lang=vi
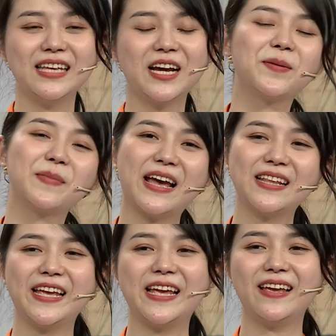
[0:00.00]
Dạ hôm nay
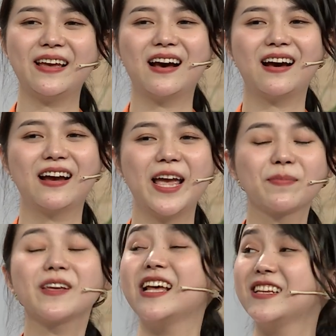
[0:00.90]
thì à,
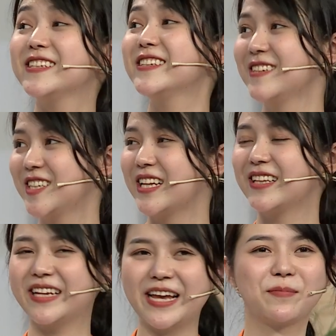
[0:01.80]
em tới đây chứ chương
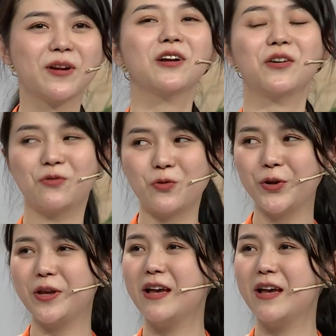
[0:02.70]
trình thì em rất là vui